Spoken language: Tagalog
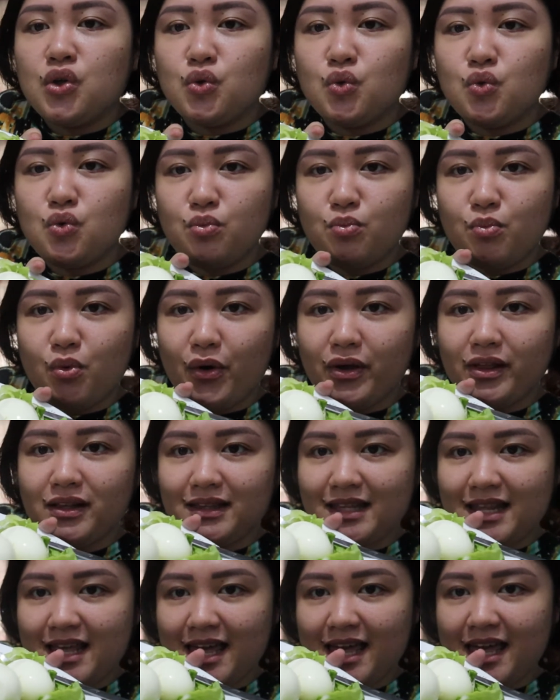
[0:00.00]
two
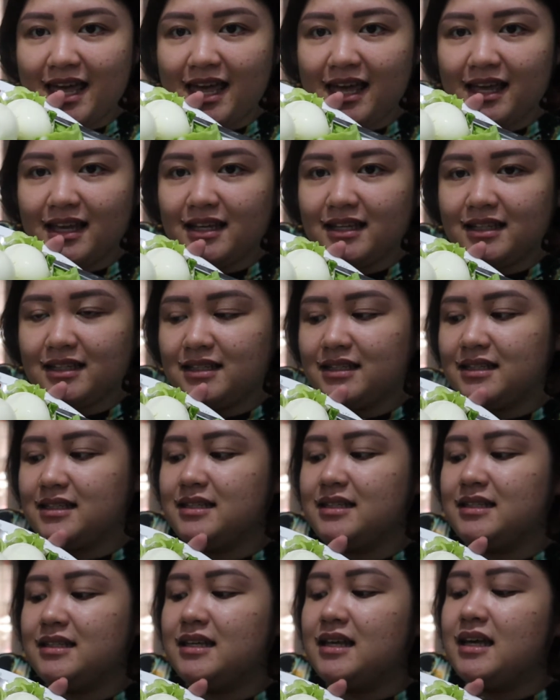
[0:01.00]
boiled
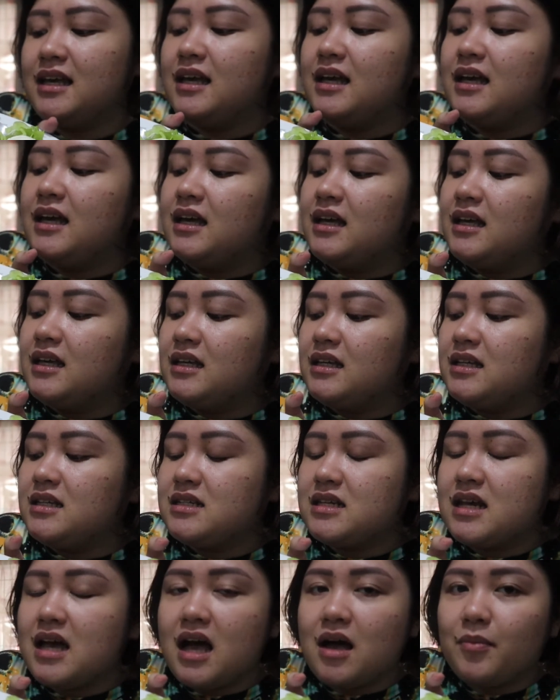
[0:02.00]
eggs,
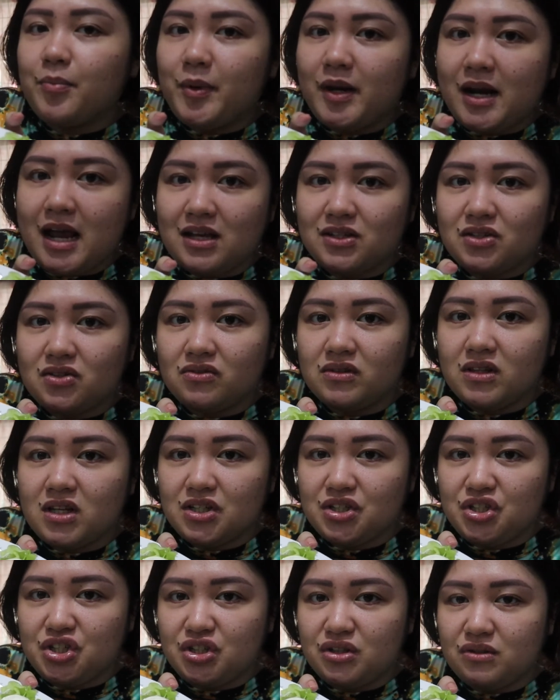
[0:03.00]
isang pirasong
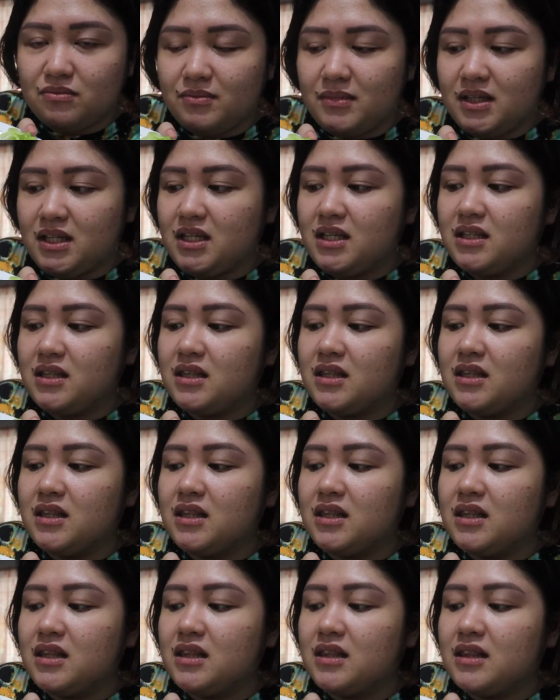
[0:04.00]
luncheon meat,
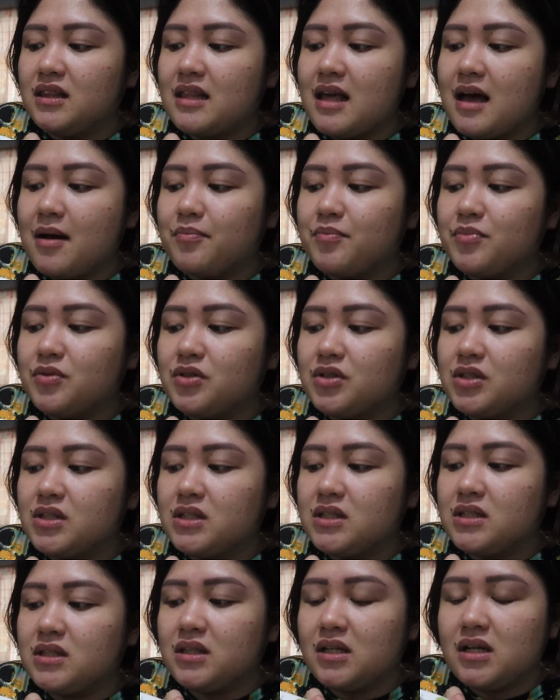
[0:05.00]
tapos
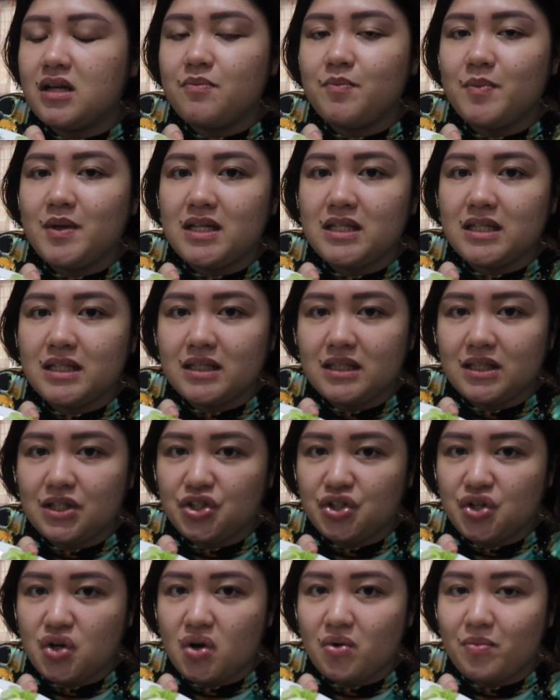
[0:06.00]
three pieces
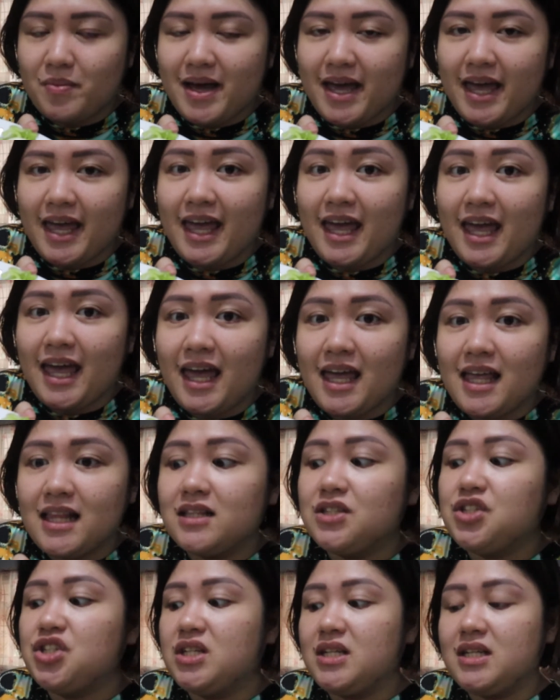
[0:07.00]
na siomay
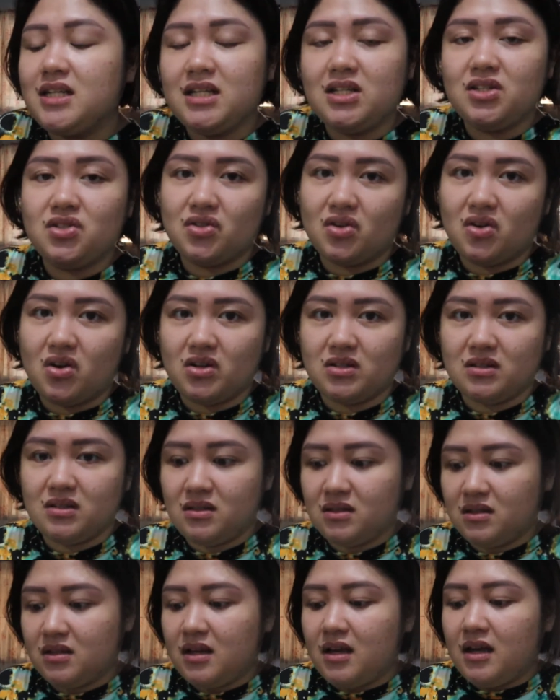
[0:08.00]
and chili
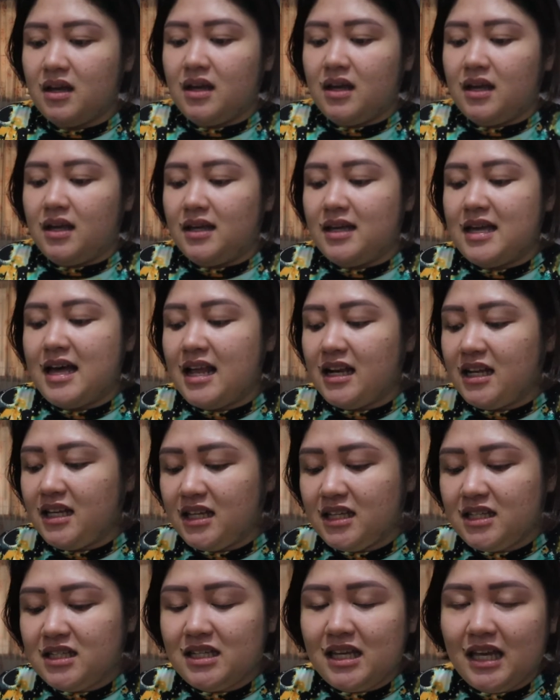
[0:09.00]
sauce.
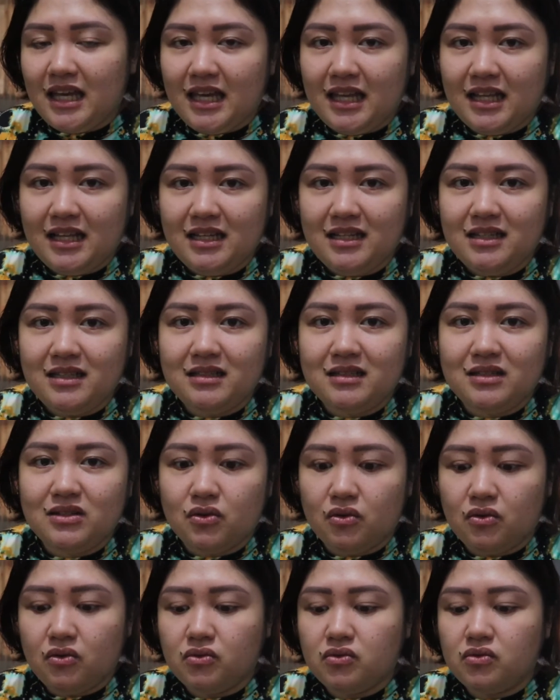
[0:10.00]
Galing yan sa Hendin,
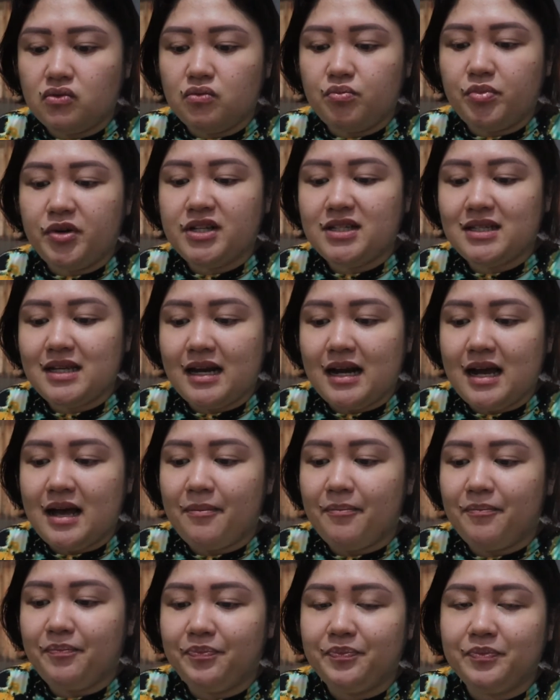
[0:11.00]
so super sarap.